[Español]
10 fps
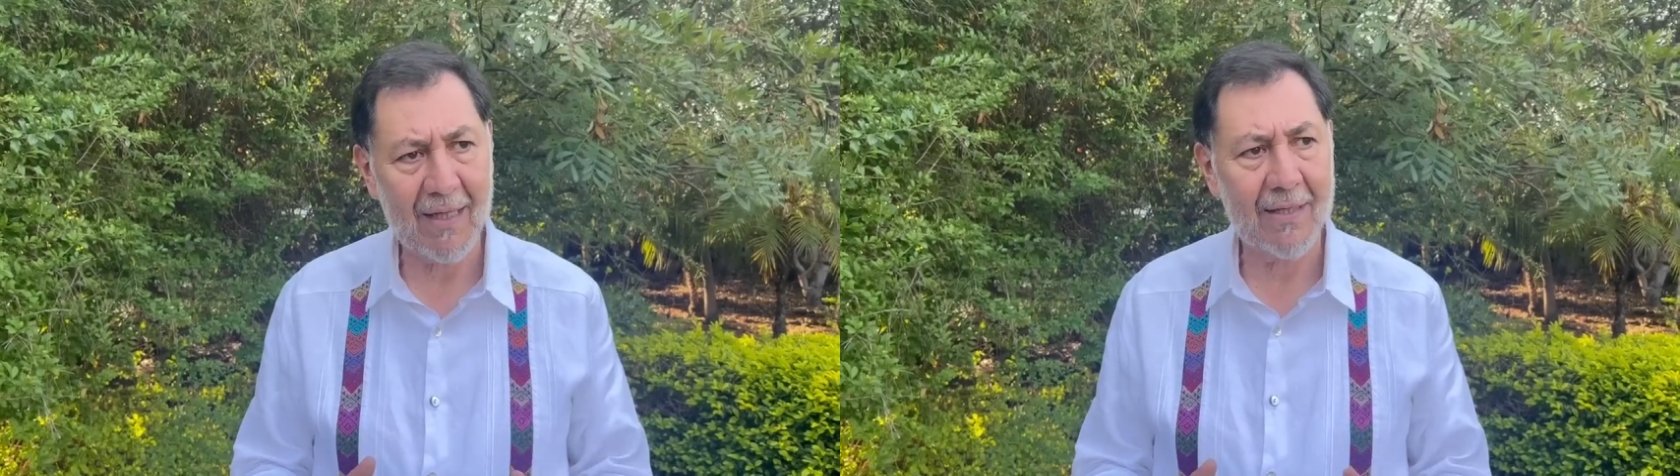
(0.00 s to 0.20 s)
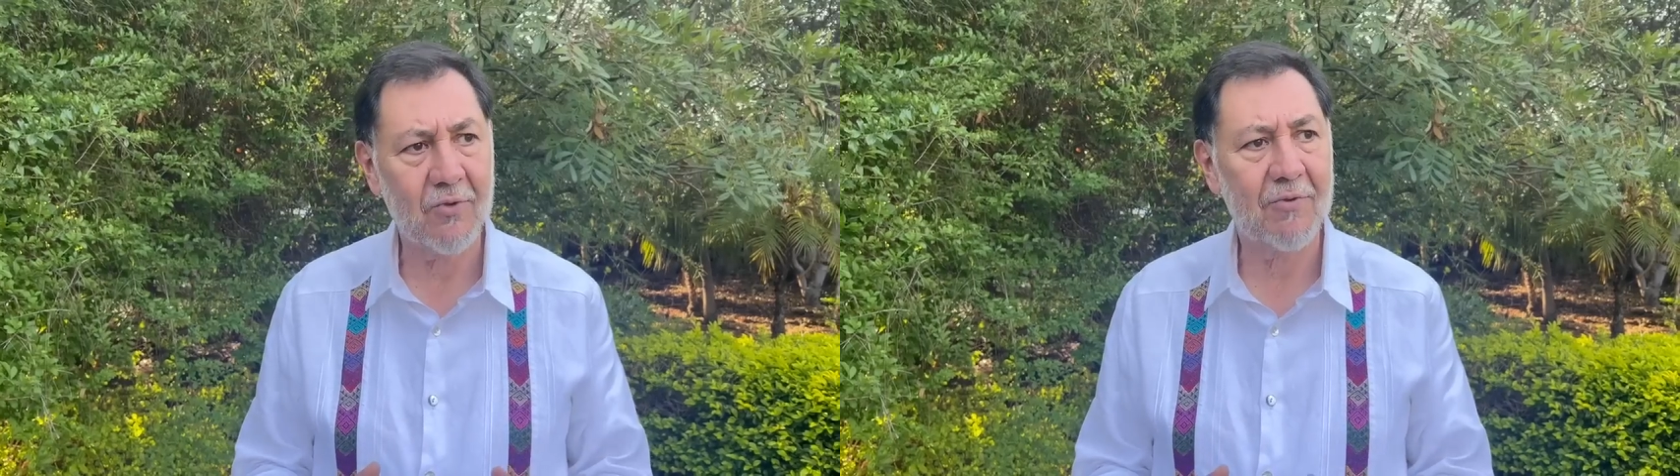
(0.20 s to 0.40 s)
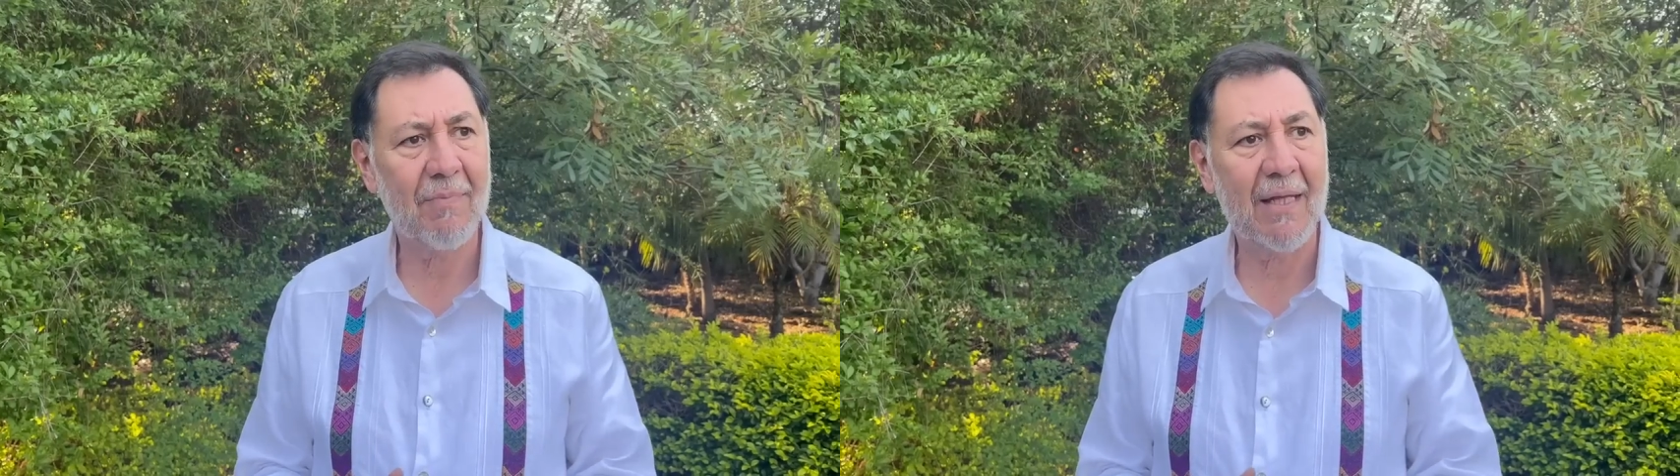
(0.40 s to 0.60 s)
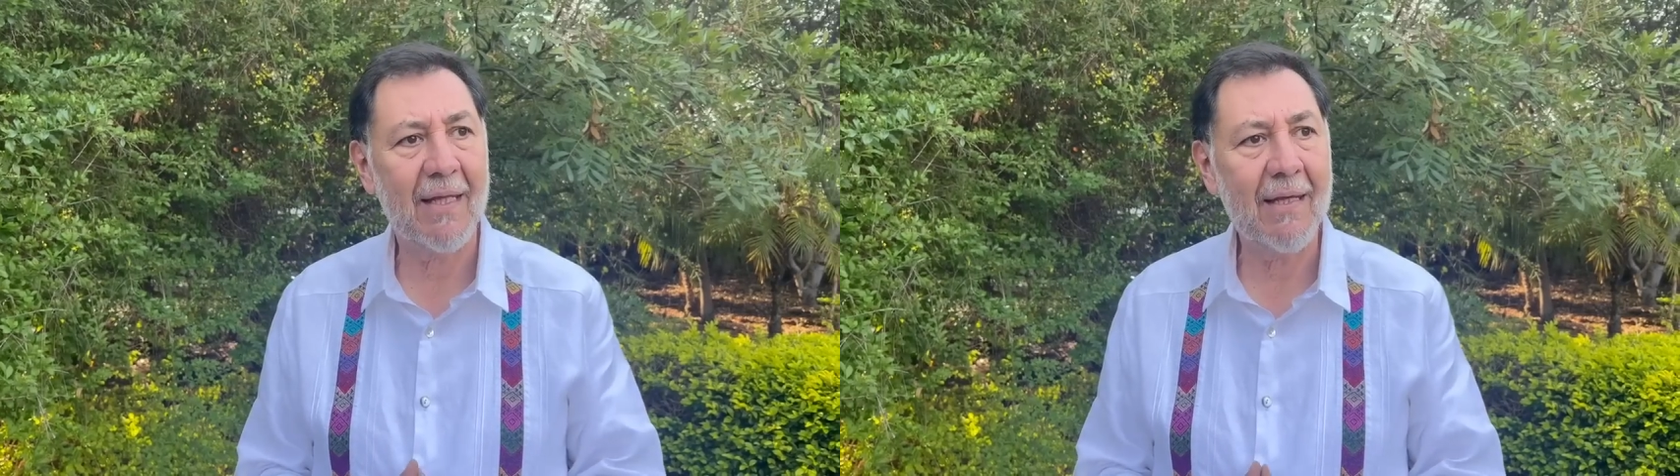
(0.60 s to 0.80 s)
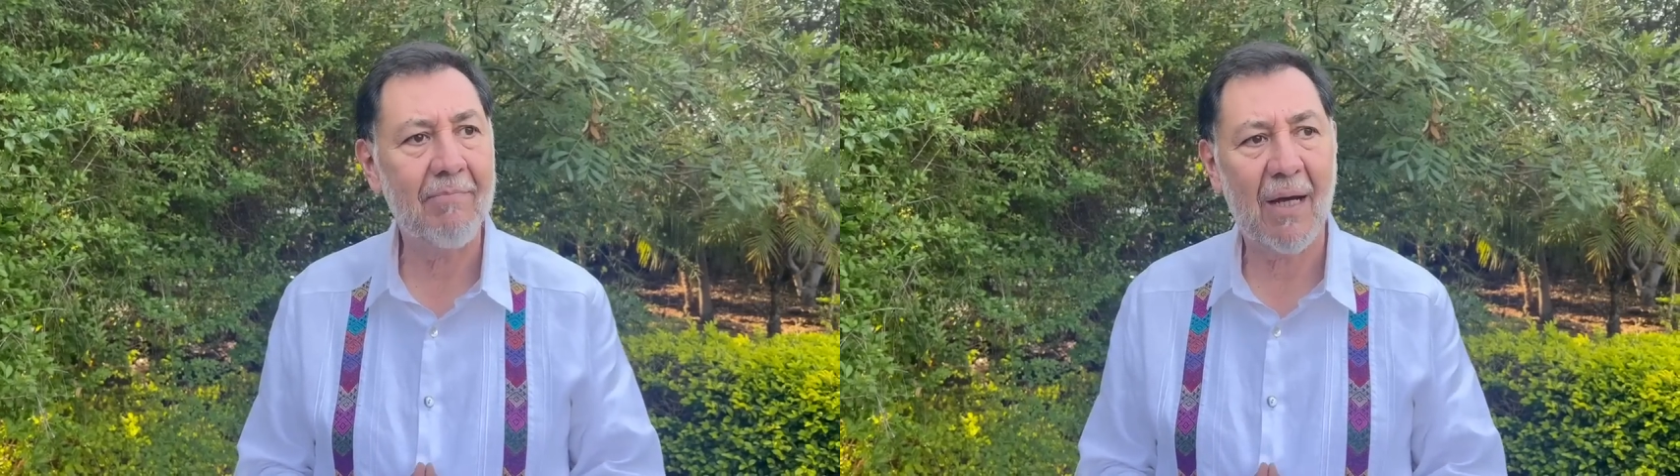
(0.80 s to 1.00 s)
la
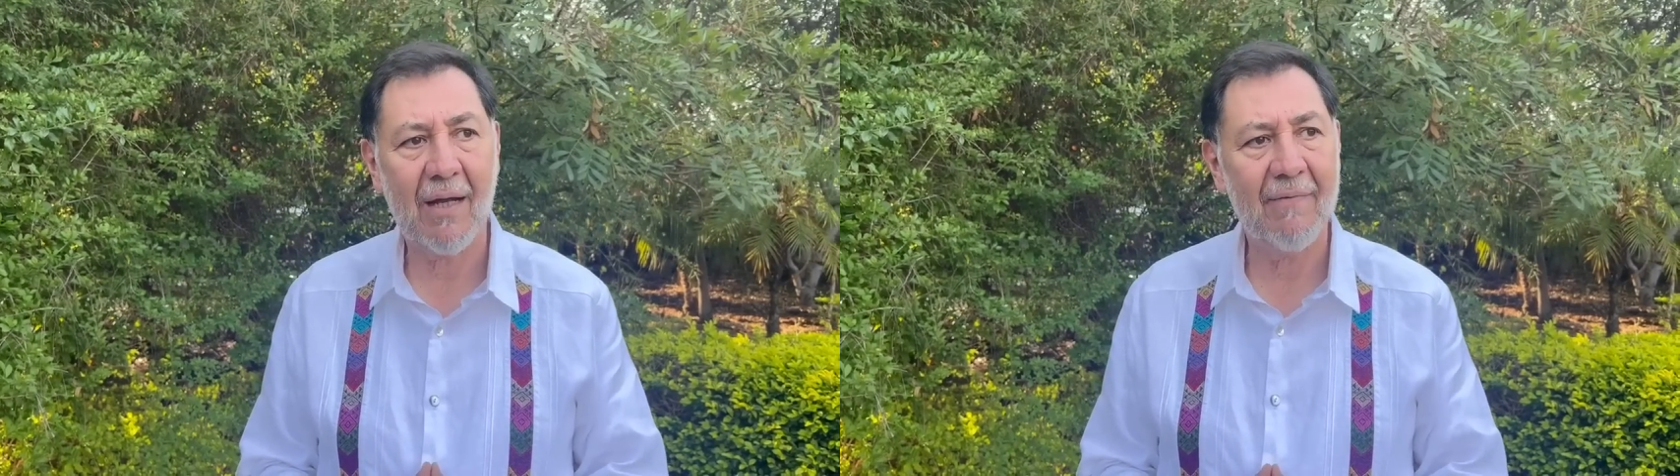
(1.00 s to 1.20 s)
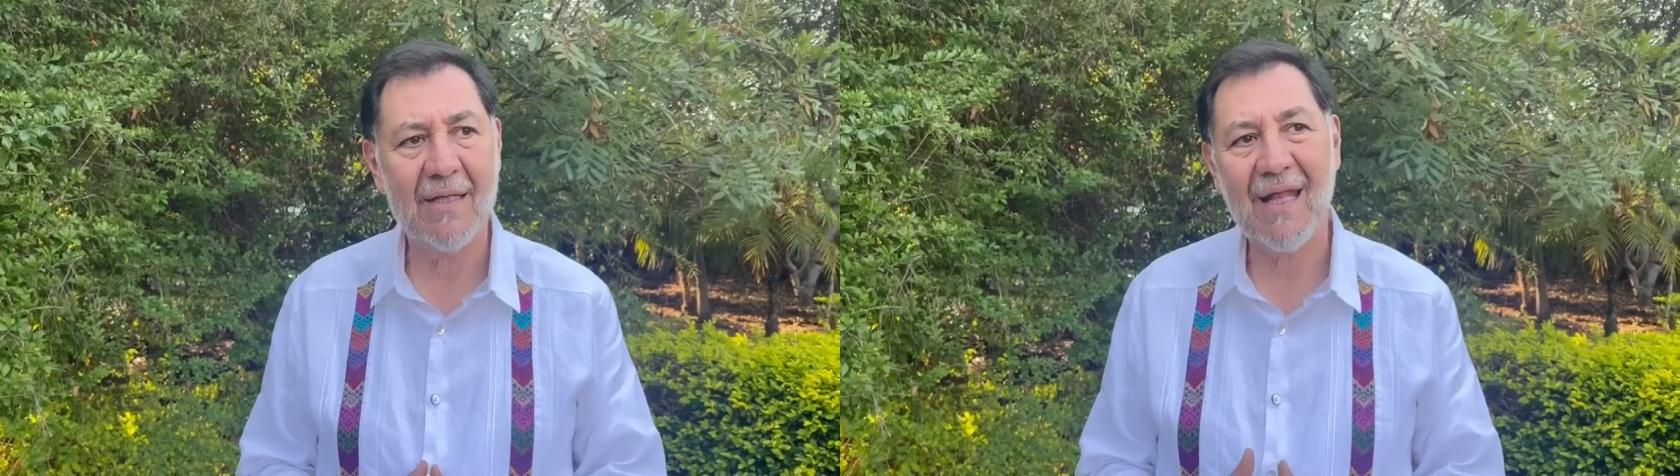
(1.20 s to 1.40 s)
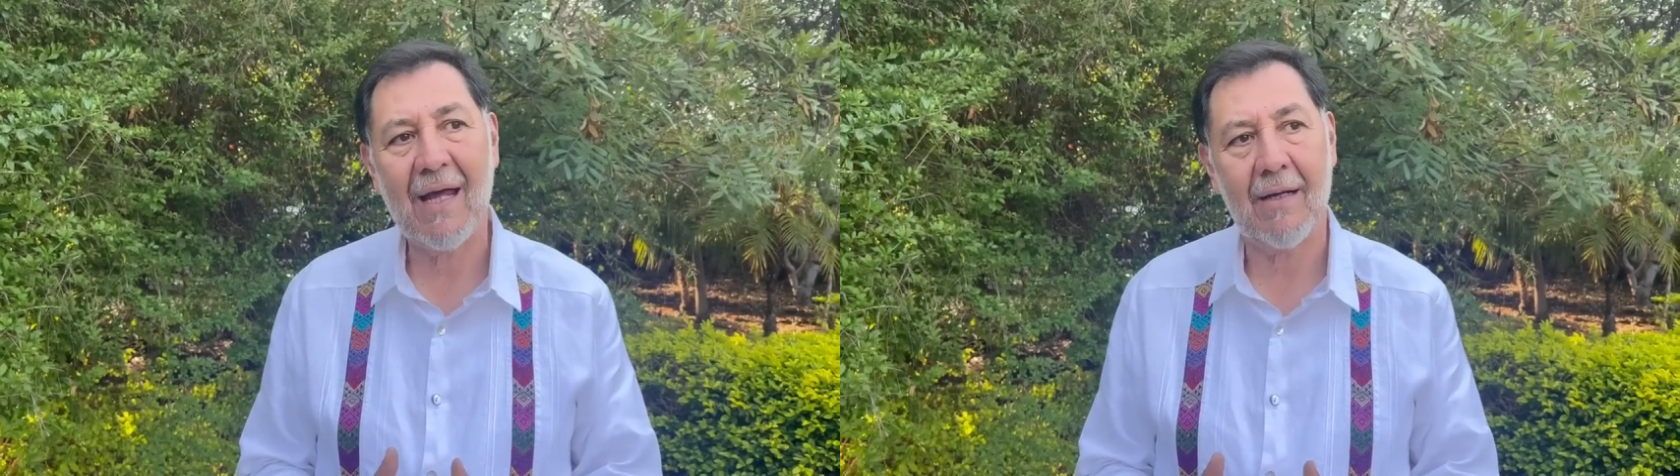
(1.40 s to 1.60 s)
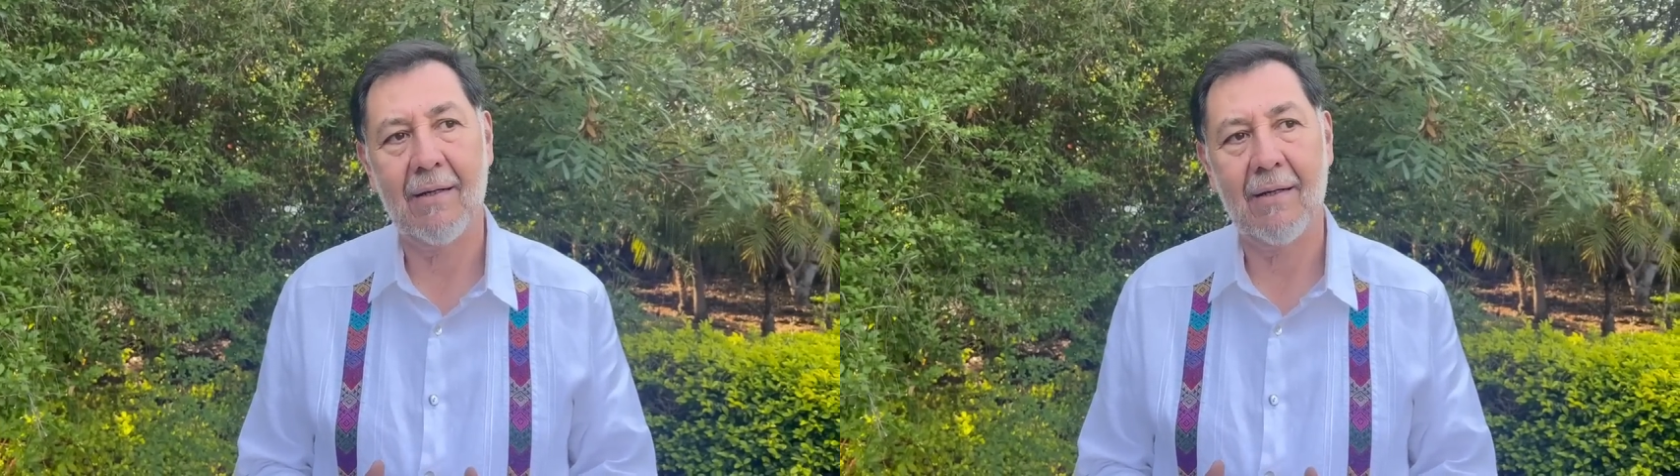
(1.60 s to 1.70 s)
suspendí para evitar